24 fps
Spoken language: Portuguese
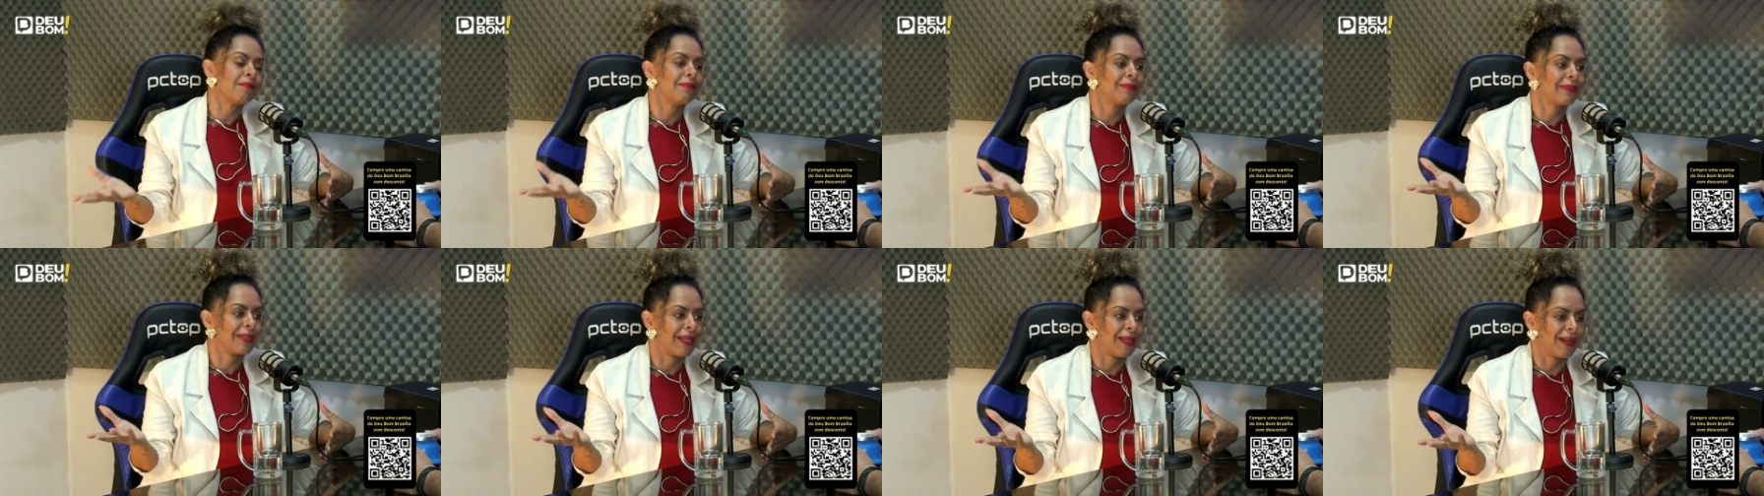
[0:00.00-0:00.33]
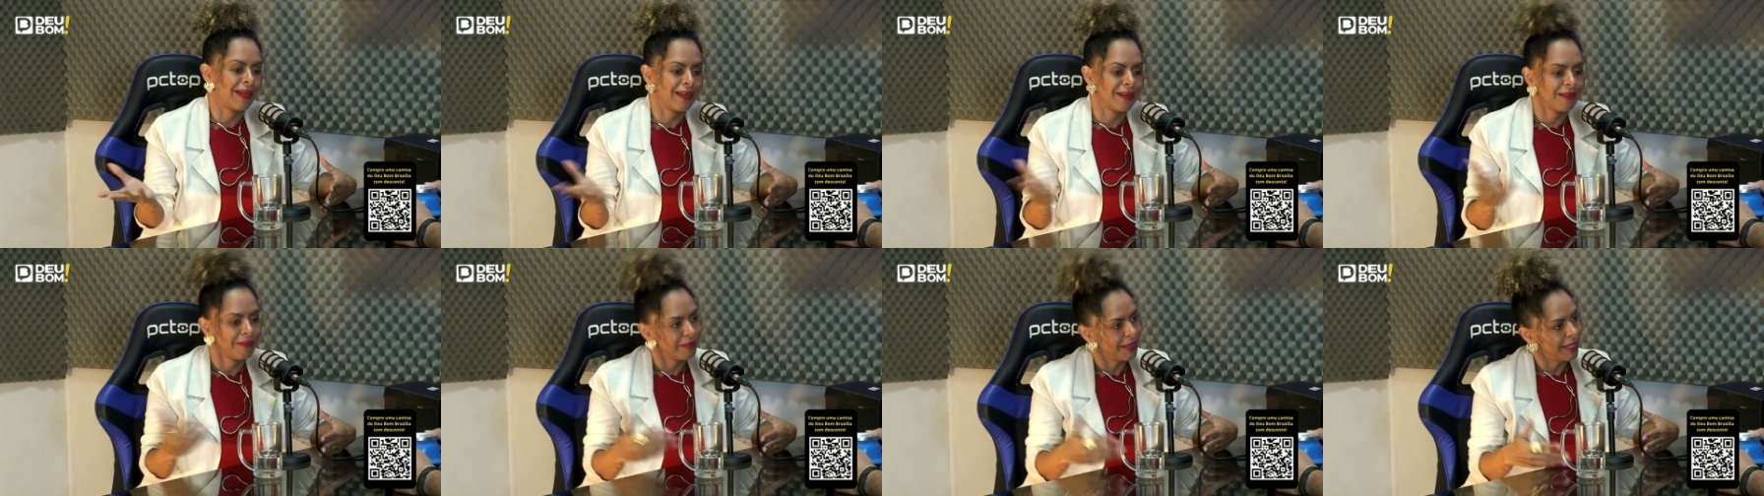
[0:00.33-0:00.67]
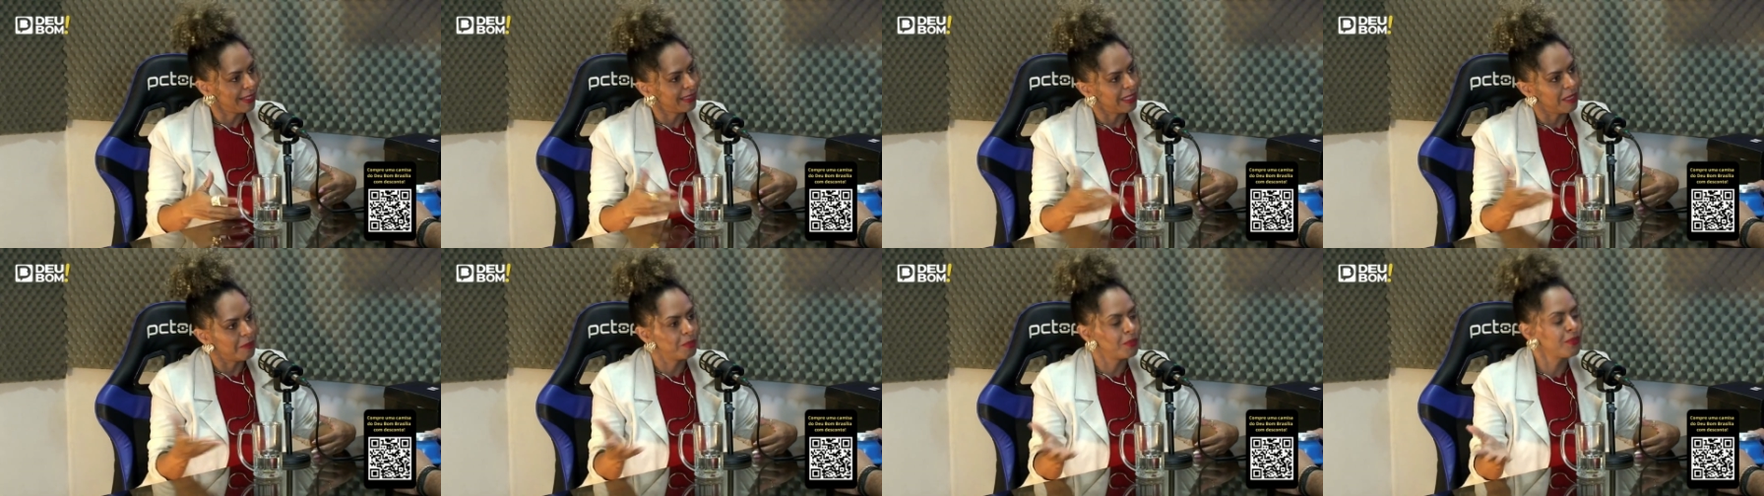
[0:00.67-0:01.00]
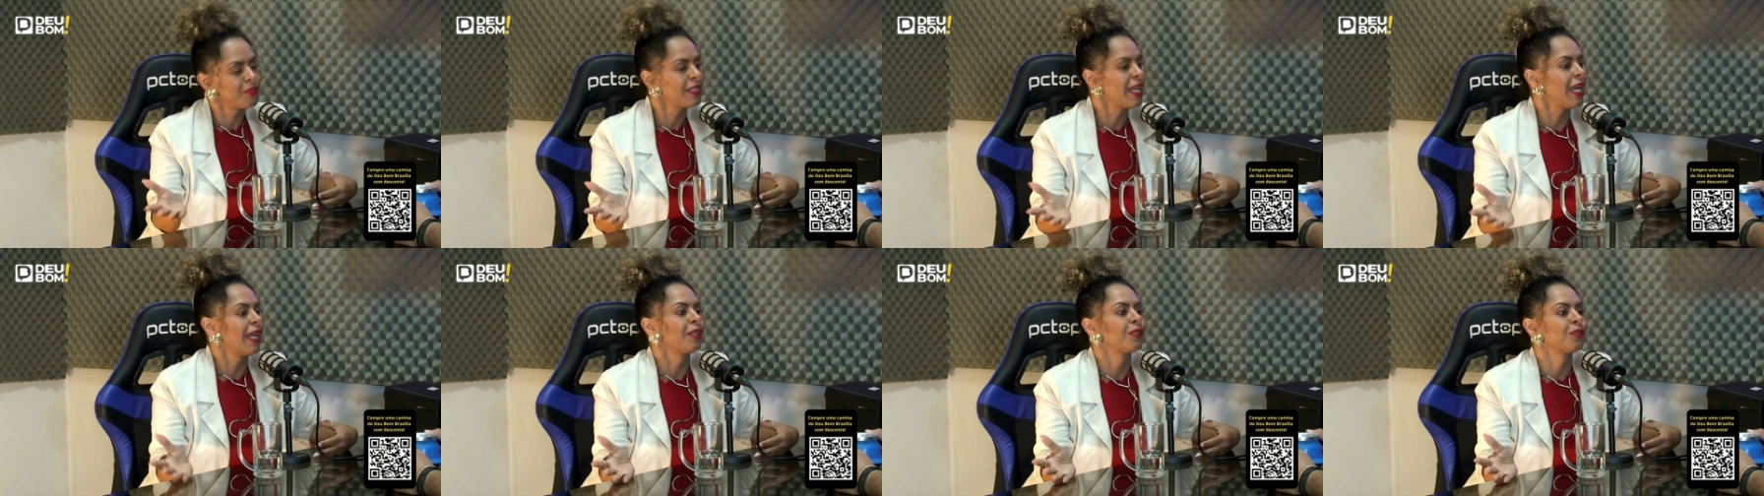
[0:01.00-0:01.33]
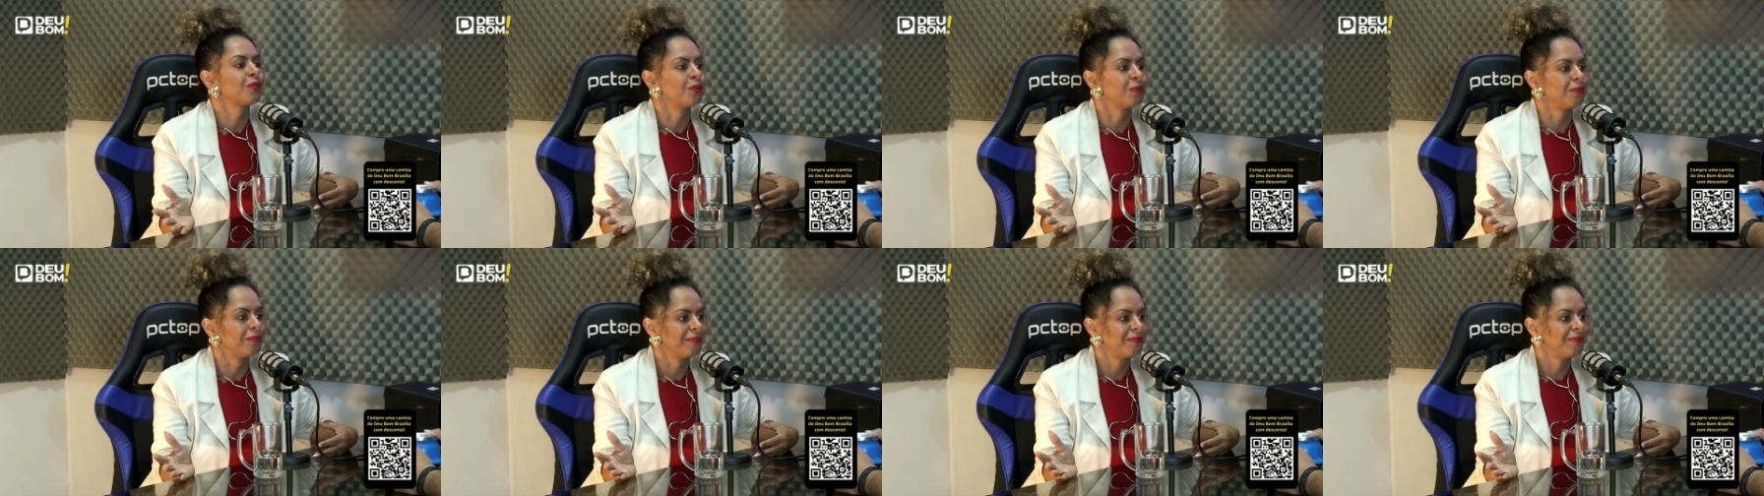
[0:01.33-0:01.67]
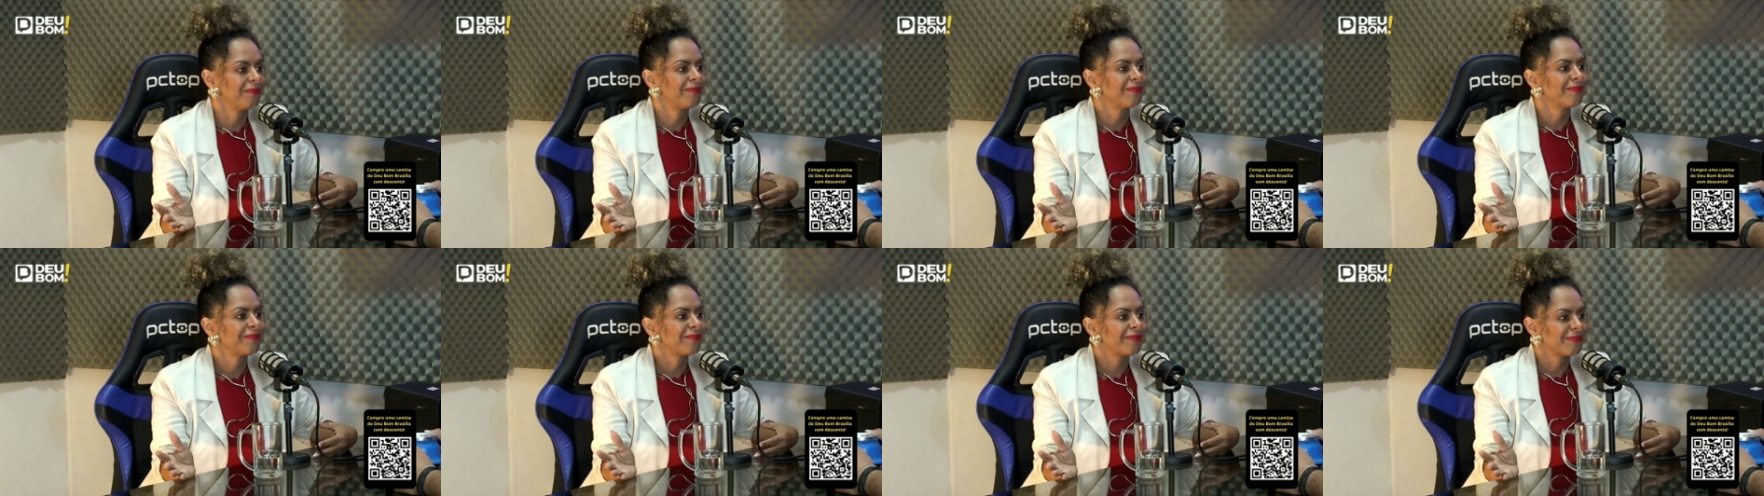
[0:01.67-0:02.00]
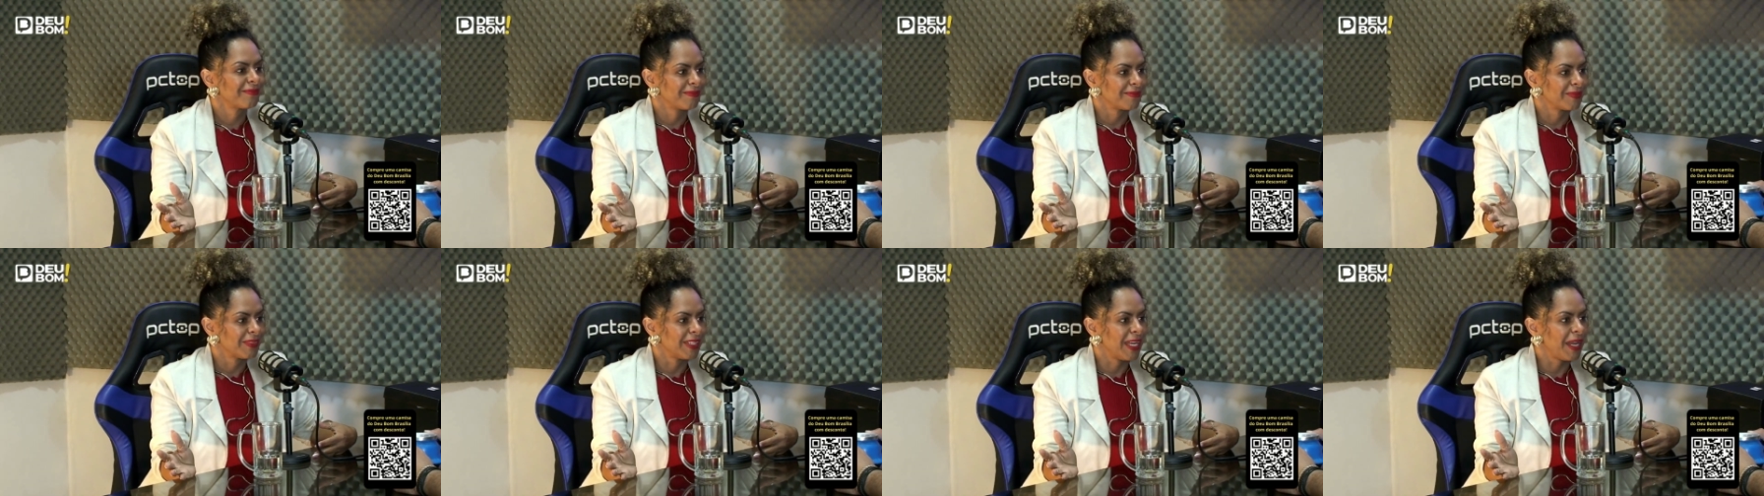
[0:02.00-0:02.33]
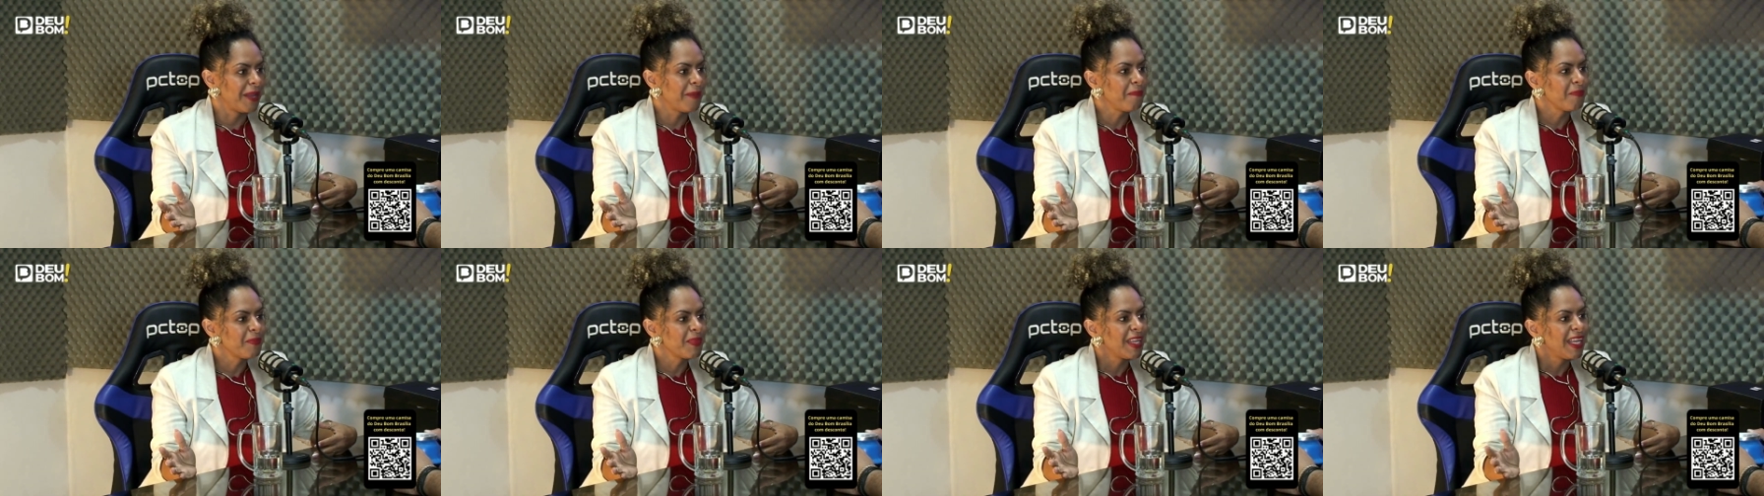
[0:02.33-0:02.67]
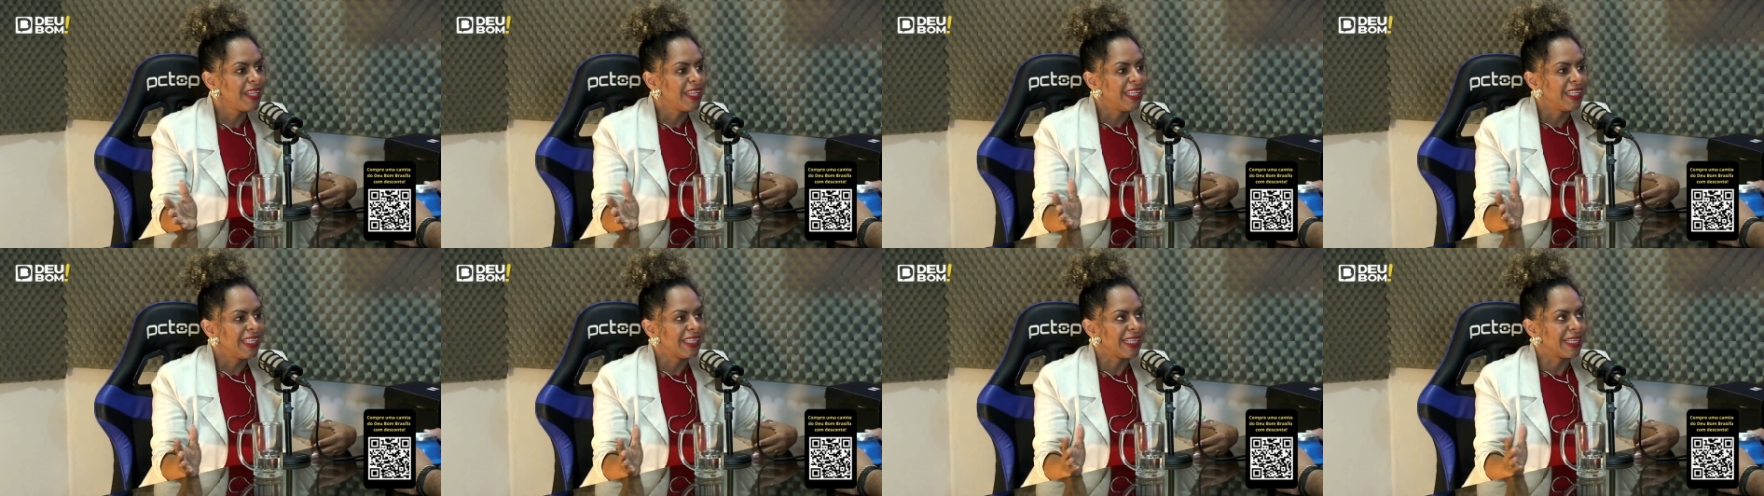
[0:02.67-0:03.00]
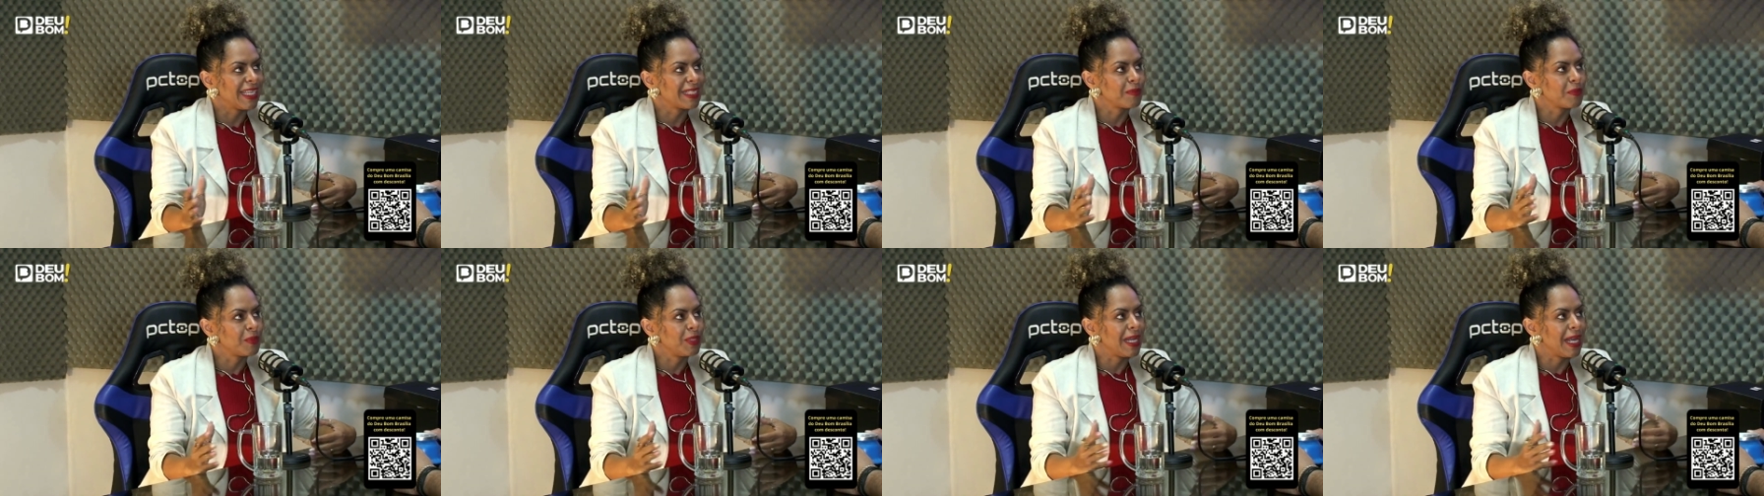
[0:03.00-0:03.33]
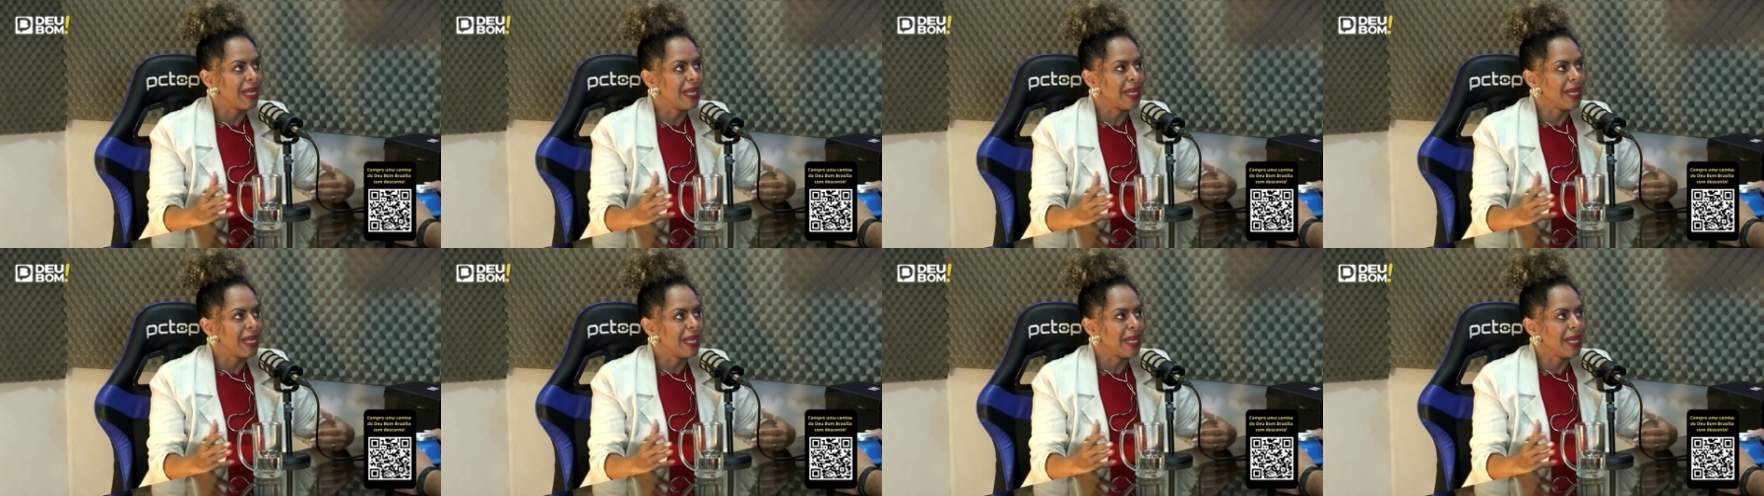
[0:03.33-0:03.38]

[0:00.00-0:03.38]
Uhum. Ela não vai ter para o sexo. Sim. Né? e as mais